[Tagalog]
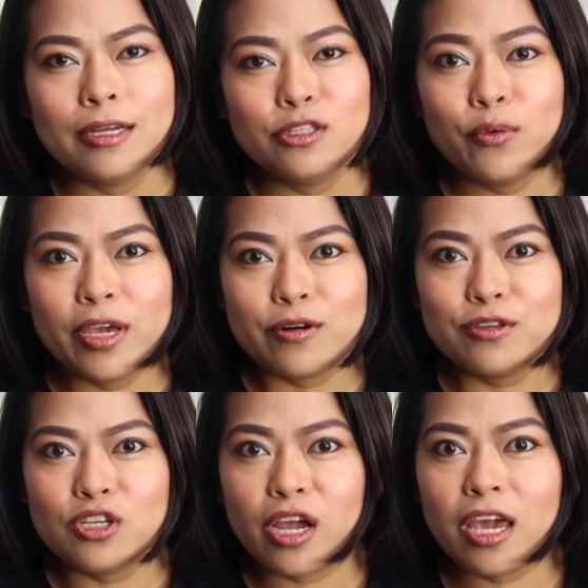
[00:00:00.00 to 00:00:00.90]
doing
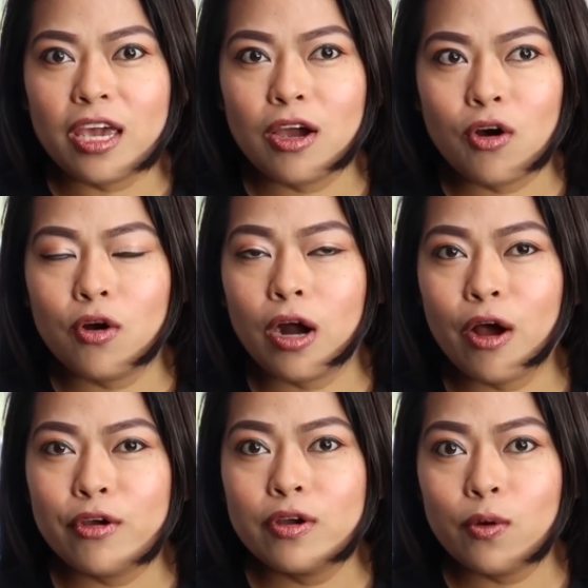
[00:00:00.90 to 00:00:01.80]
crochet or
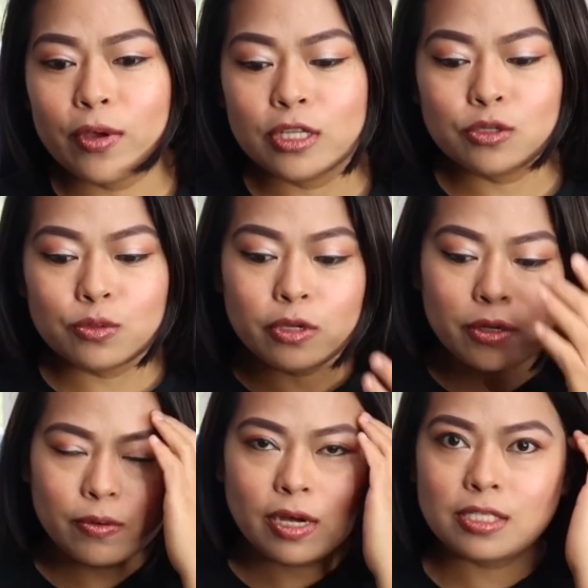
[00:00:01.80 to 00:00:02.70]
how you're going to, you
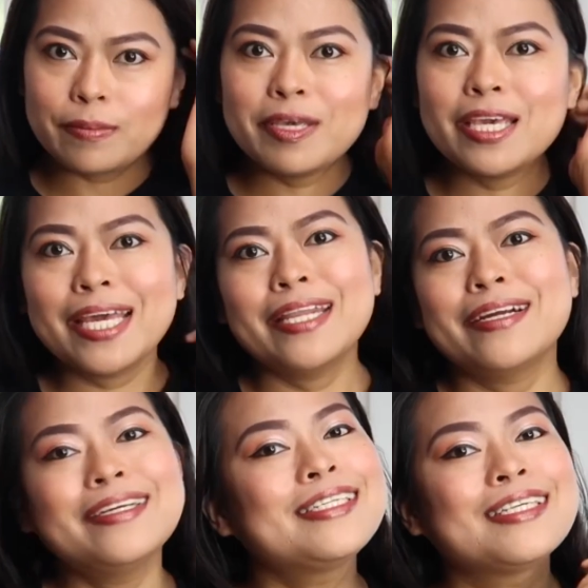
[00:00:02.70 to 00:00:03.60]
know, as a
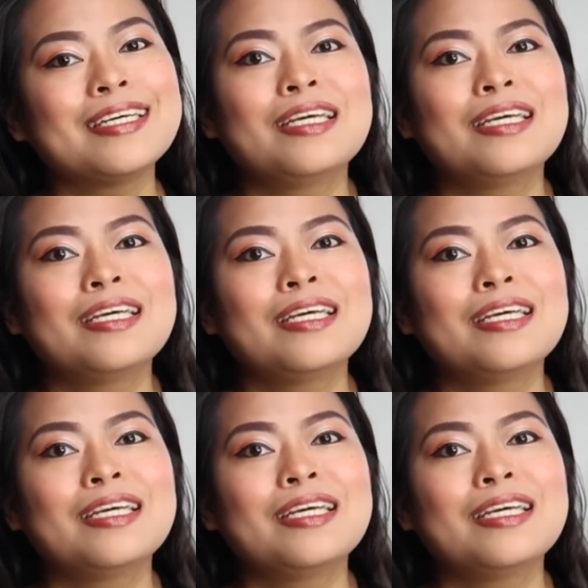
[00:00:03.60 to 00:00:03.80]
beginners.